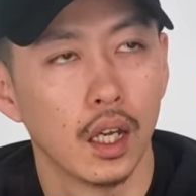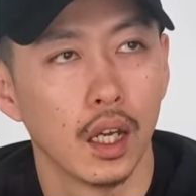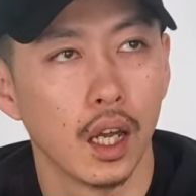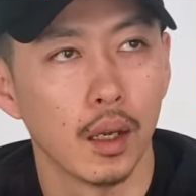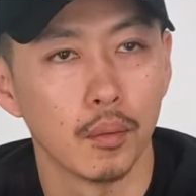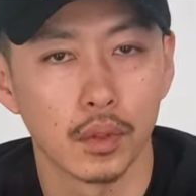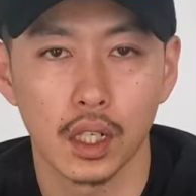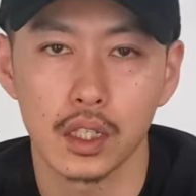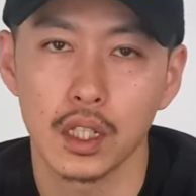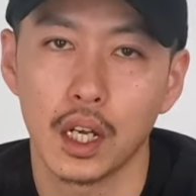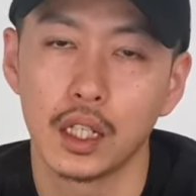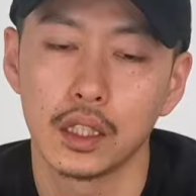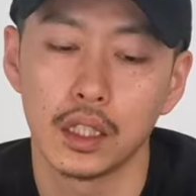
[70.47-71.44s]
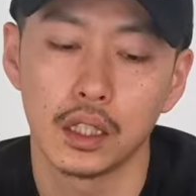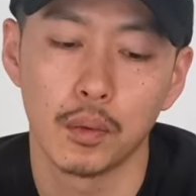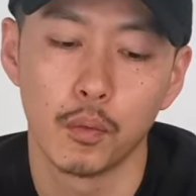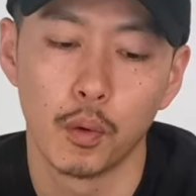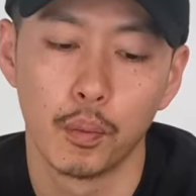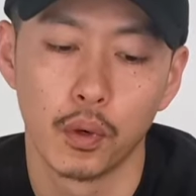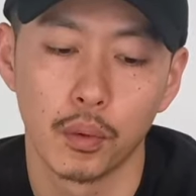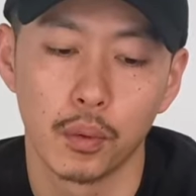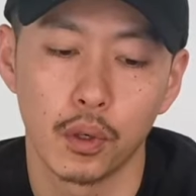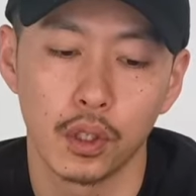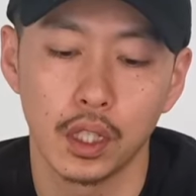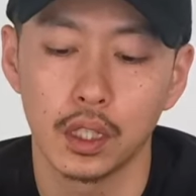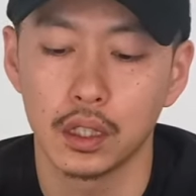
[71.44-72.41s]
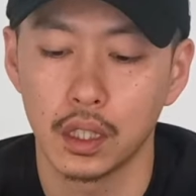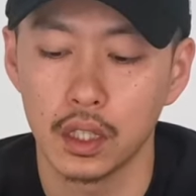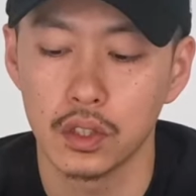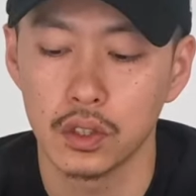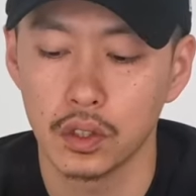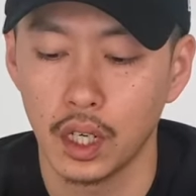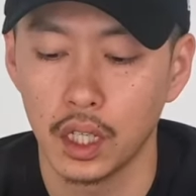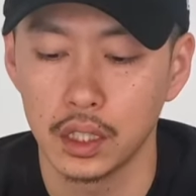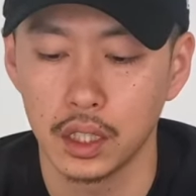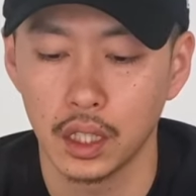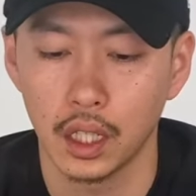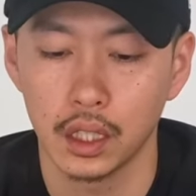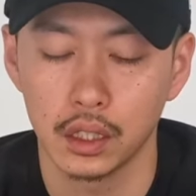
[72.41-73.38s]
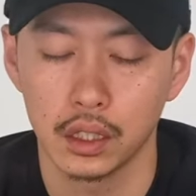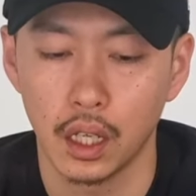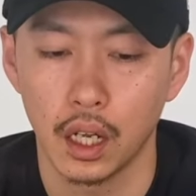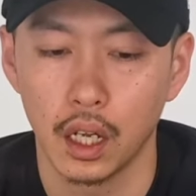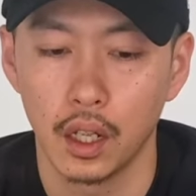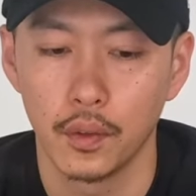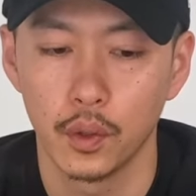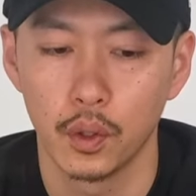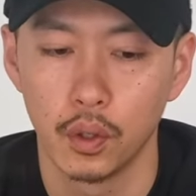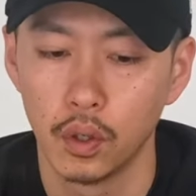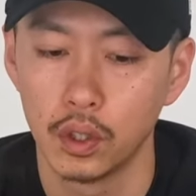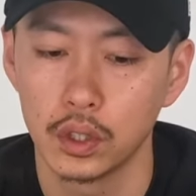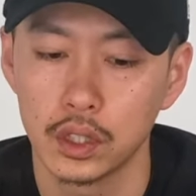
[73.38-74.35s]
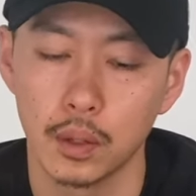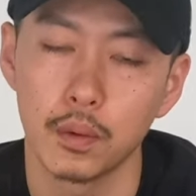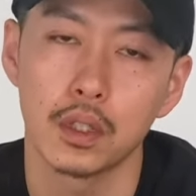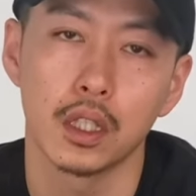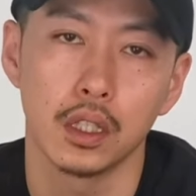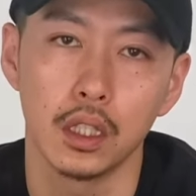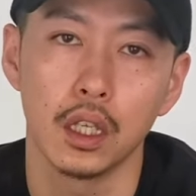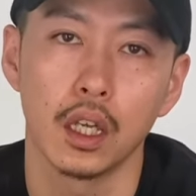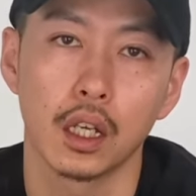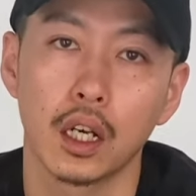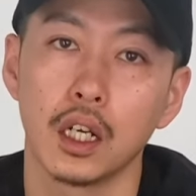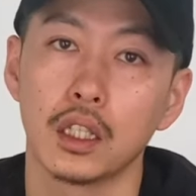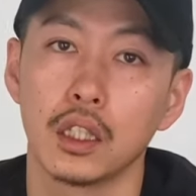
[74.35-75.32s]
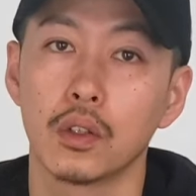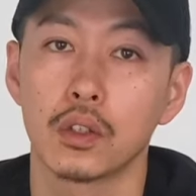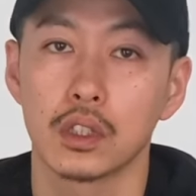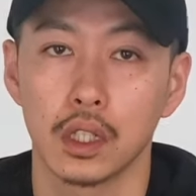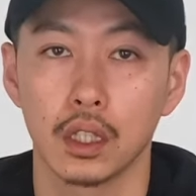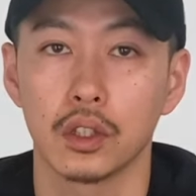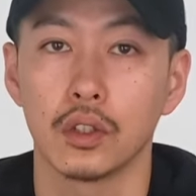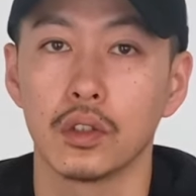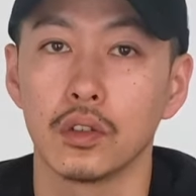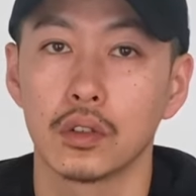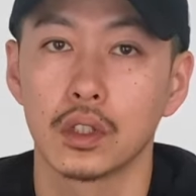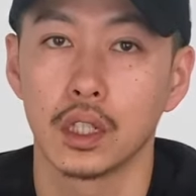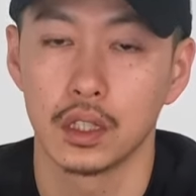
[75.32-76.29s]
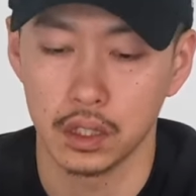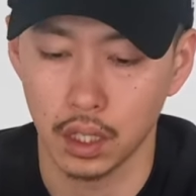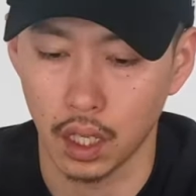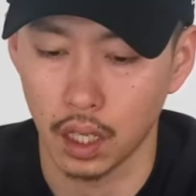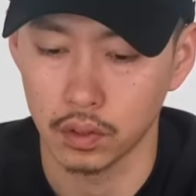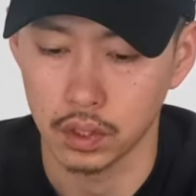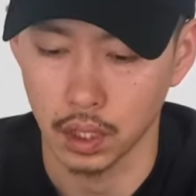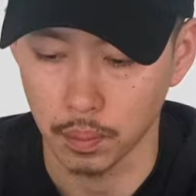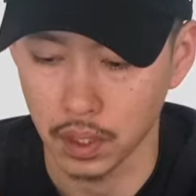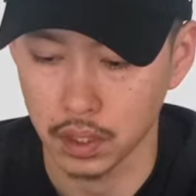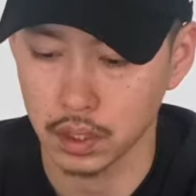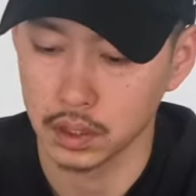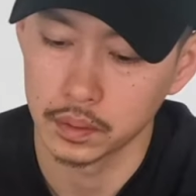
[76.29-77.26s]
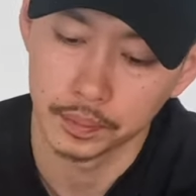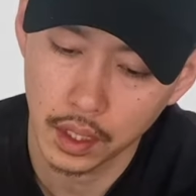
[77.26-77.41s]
えー、昔履いててもうボロボロになってずっと履いてなかったのを久々に買い直したっていう感じでございます。